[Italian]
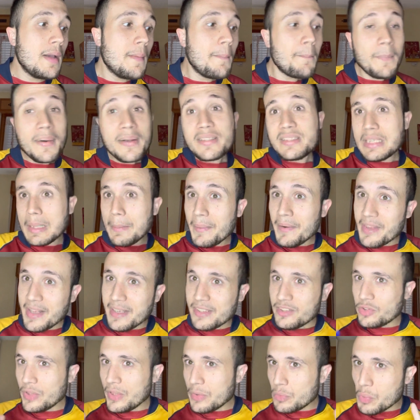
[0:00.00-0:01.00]
Passiamo
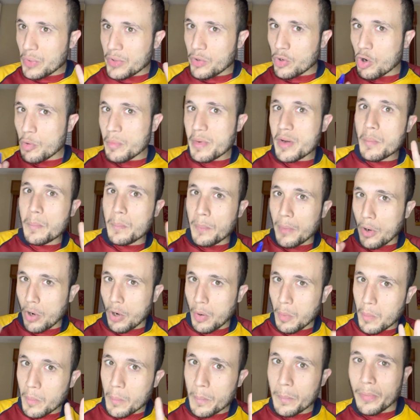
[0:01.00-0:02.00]
adesso ai due nomi un
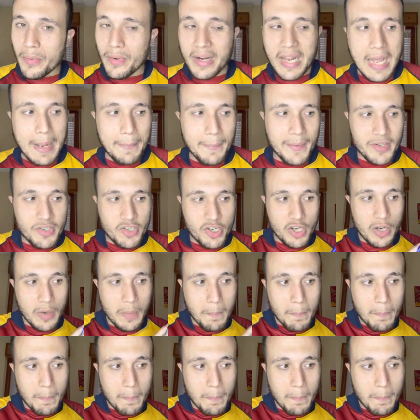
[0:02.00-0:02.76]
po' polemici,